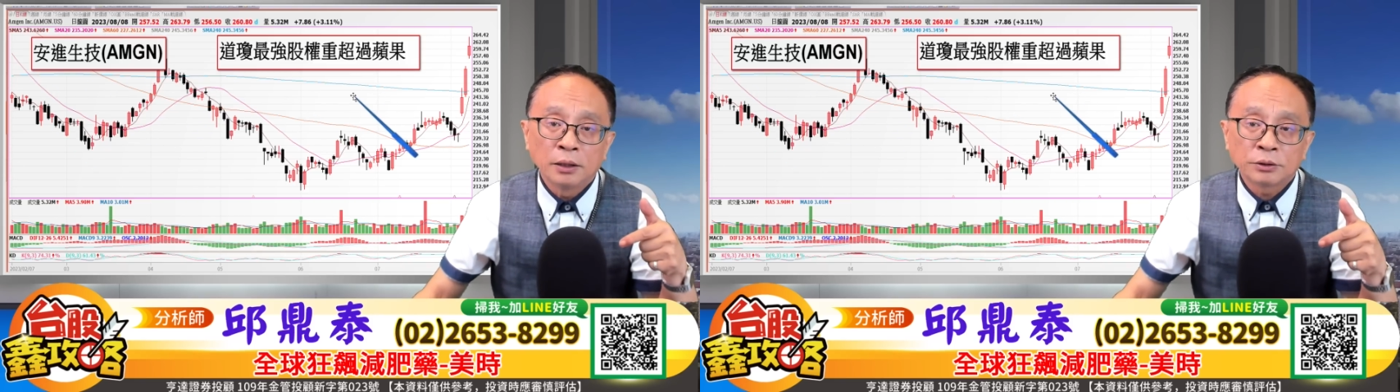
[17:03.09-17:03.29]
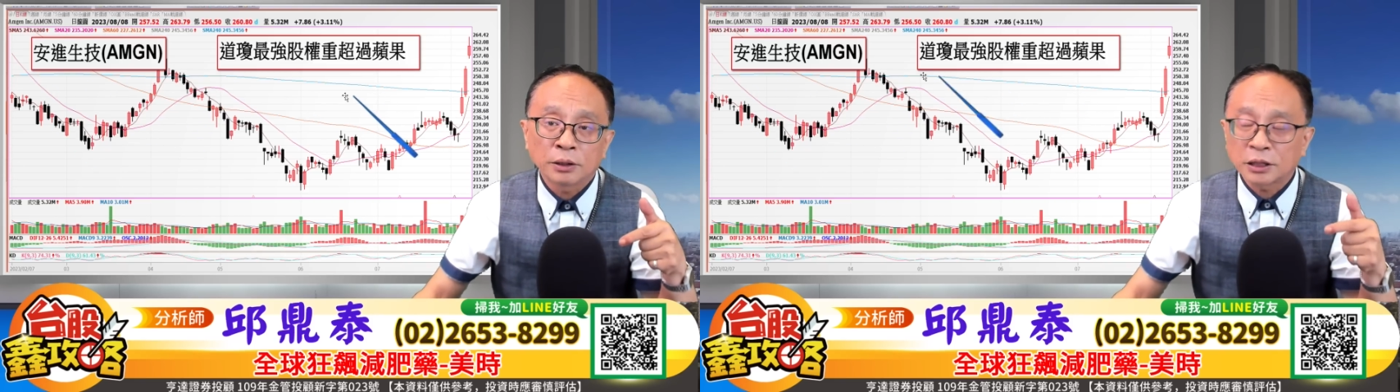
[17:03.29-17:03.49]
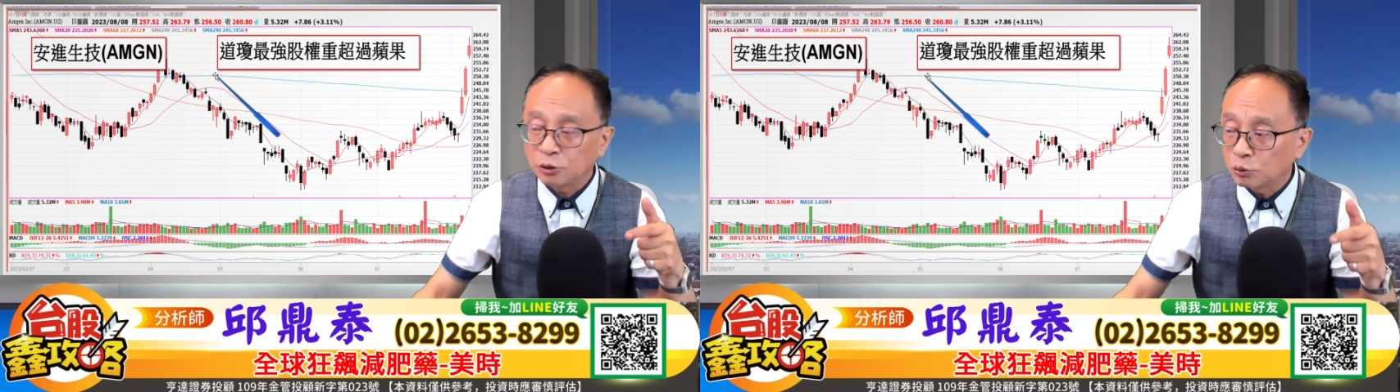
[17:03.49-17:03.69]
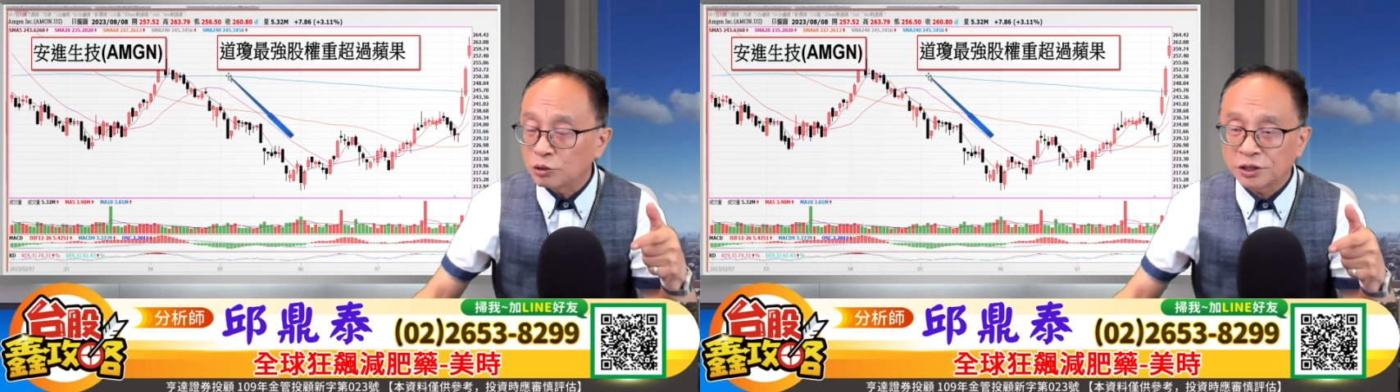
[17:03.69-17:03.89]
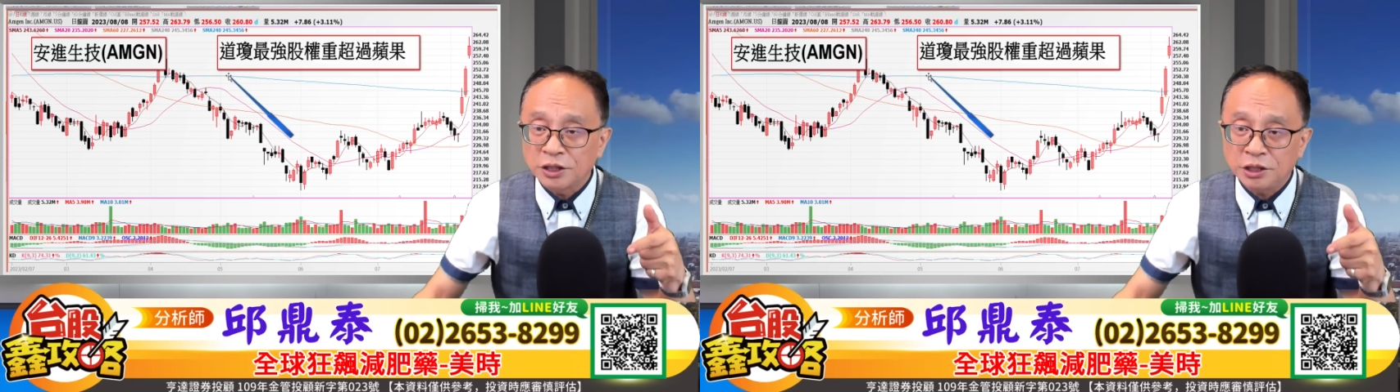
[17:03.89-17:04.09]
对，它是做
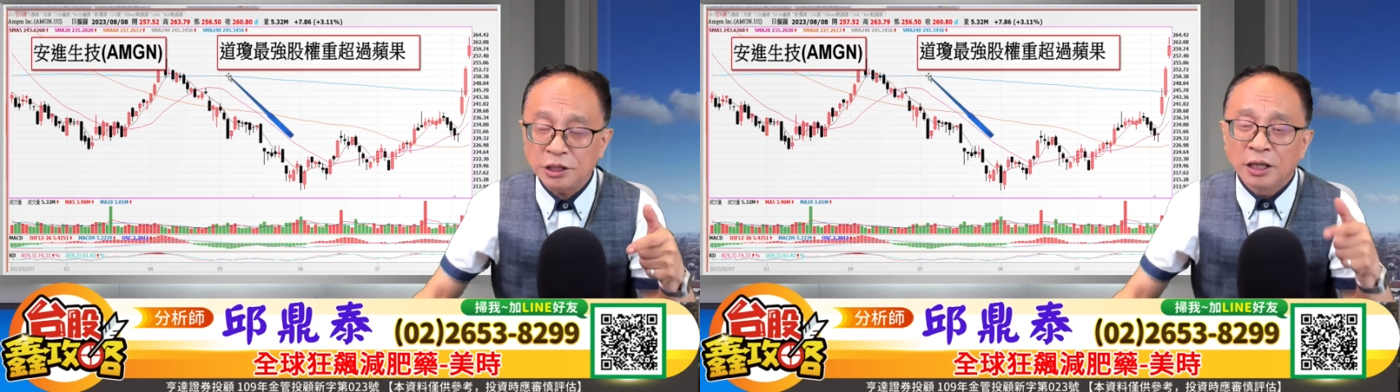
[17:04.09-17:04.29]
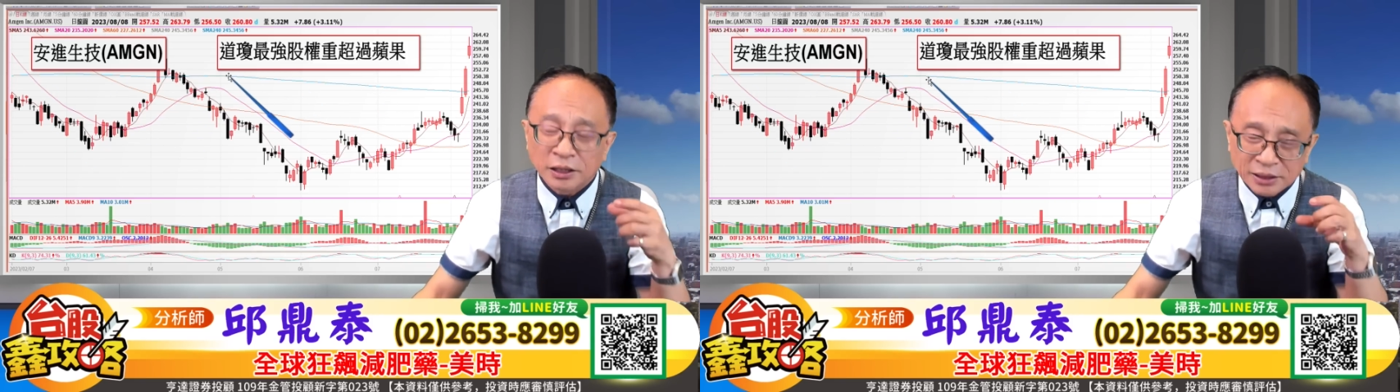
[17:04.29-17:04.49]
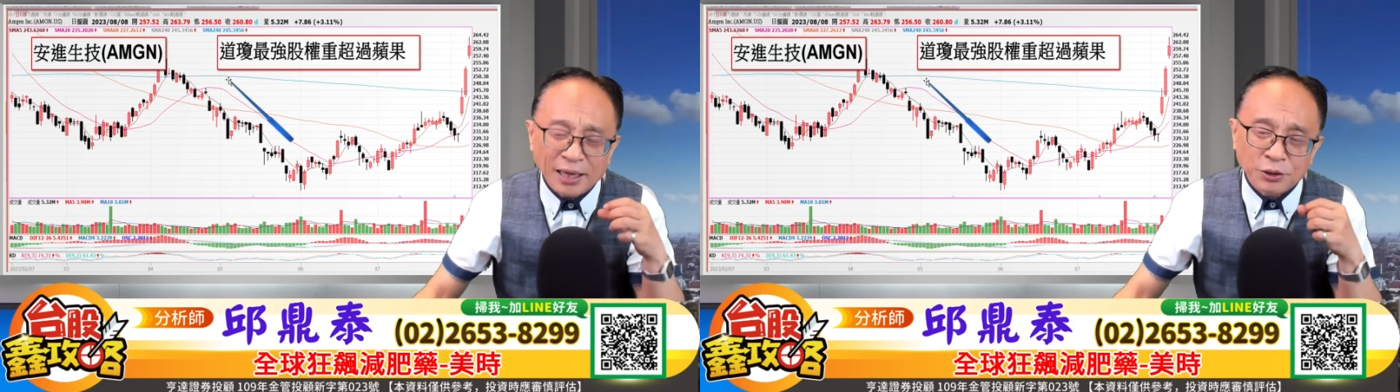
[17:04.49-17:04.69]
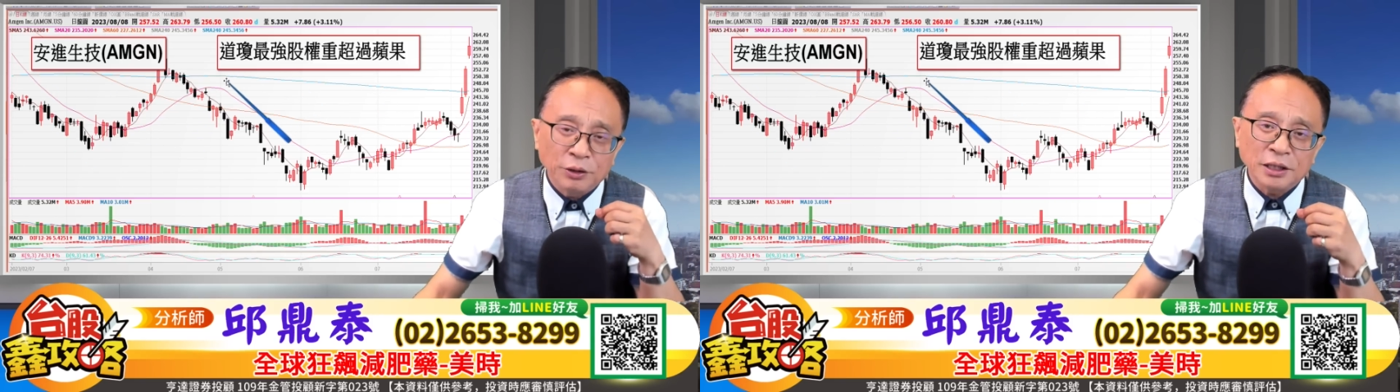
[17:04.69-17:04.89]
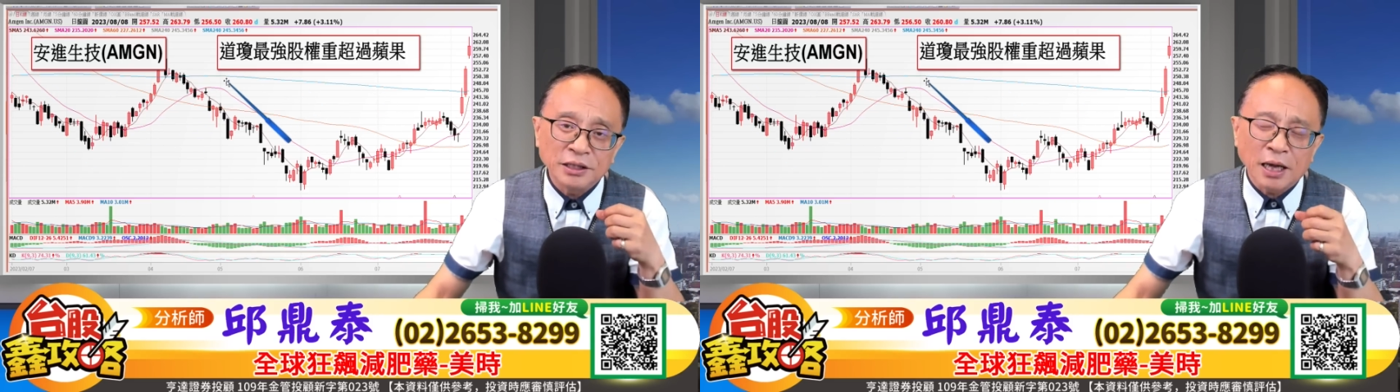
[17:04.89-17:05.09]
生计，它有
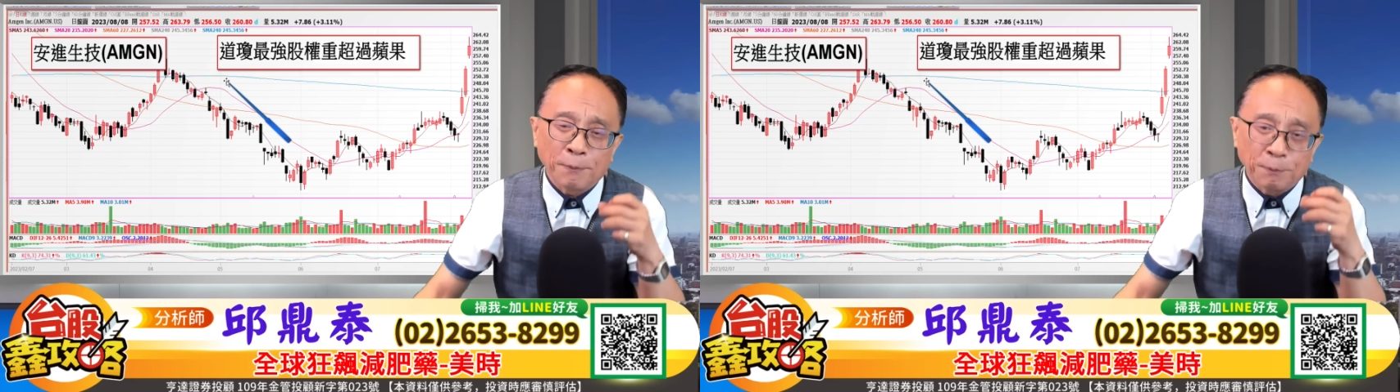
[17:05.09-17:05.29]
一点像